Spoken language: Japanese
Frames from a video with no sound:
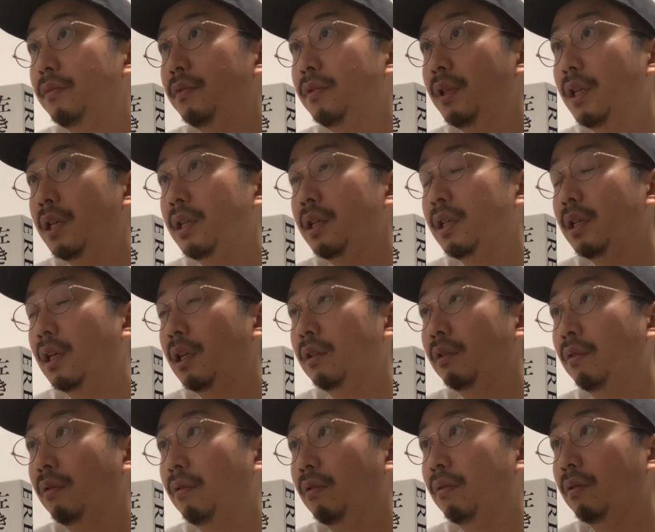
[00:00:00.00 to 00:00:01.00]
ね、あ
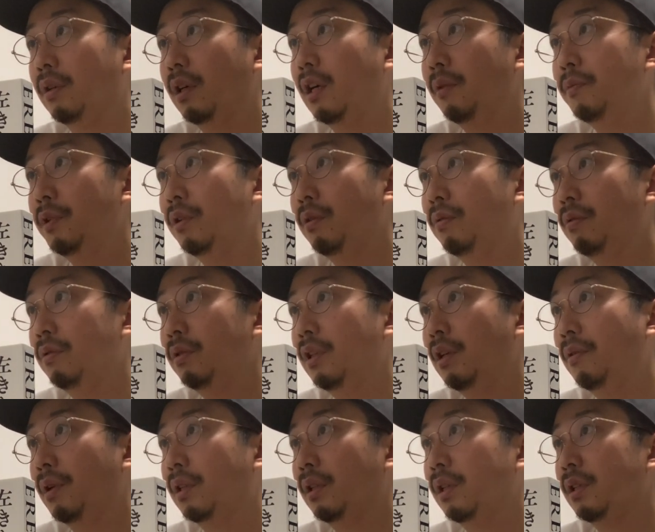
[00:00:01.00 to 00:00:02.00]
の、紙の本
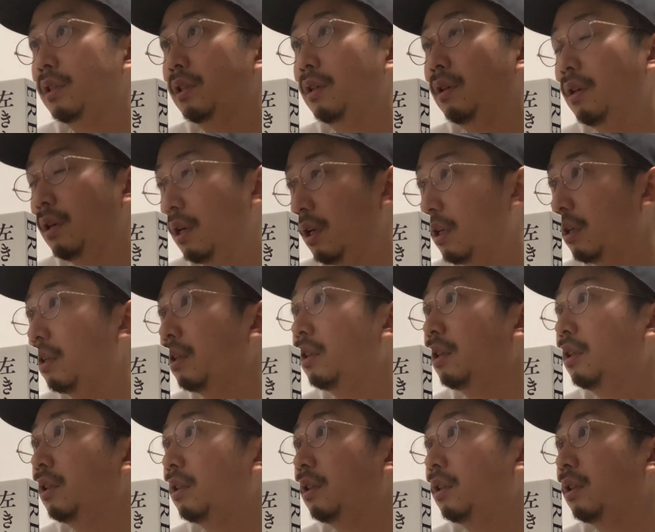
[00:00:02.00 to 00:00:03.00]
で渡したから、
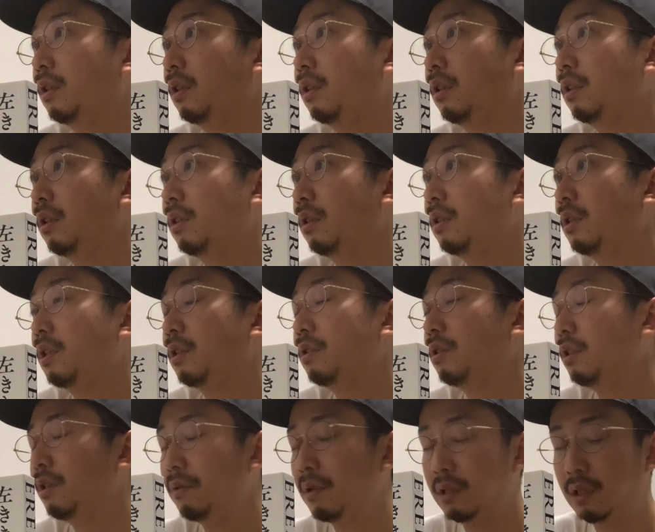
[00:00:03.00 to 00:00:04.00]
じゃあ
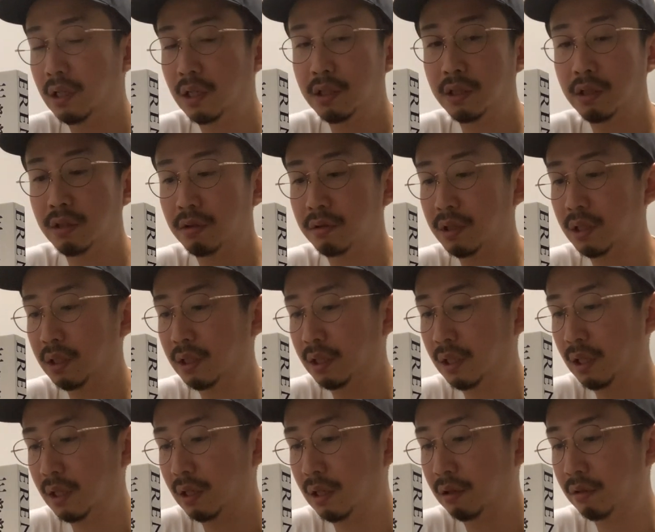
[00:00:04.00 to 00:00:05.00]
次は電子書籍
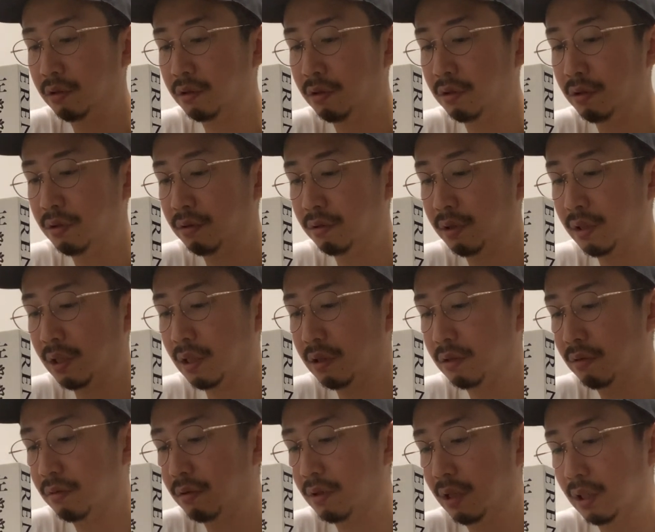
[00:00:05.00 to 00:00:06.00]
であの有料で出
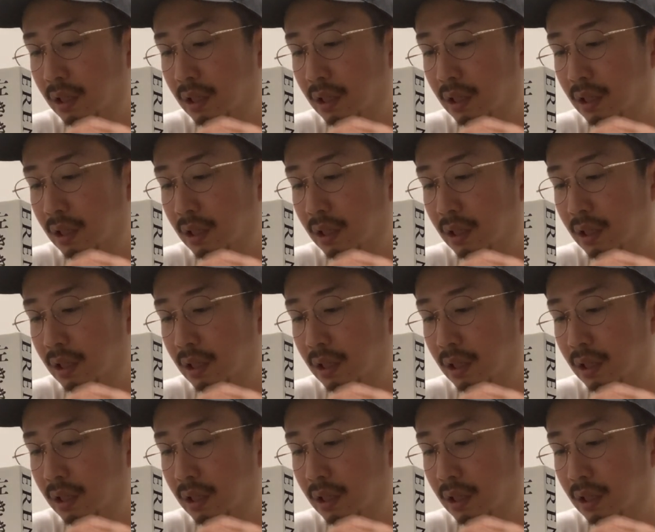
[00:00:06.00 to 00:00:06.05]
そうか